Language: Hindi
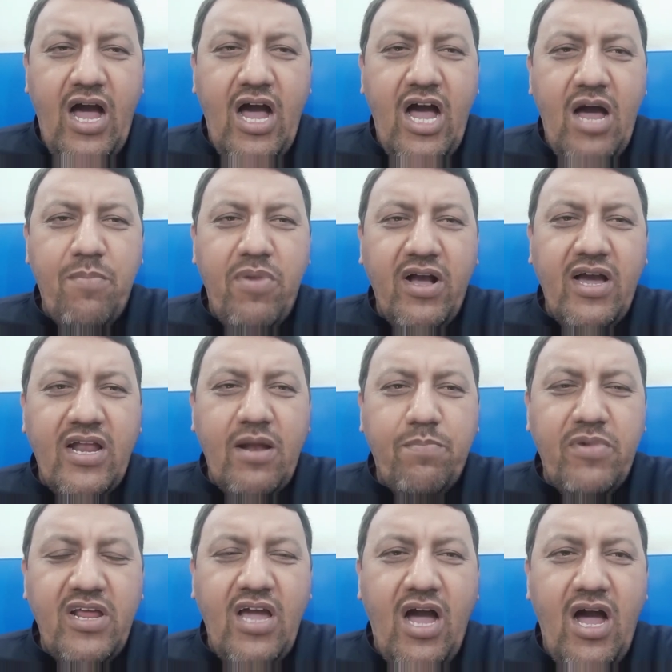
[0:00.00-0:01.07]
आप अगर
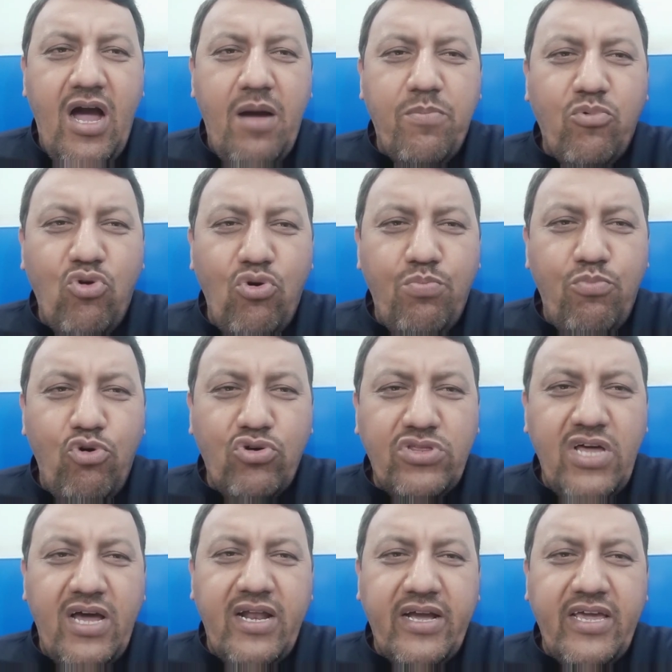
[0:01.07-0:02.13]
अपने आप को
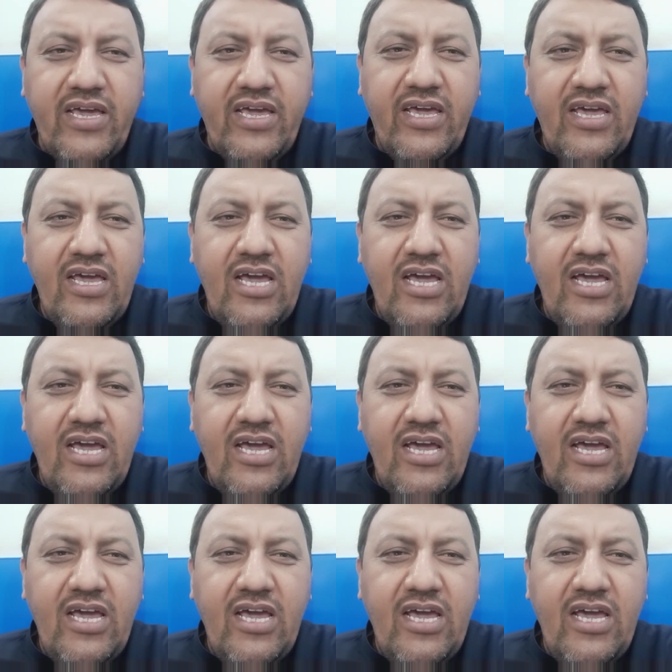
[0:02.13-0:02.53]
पुख्ता रखें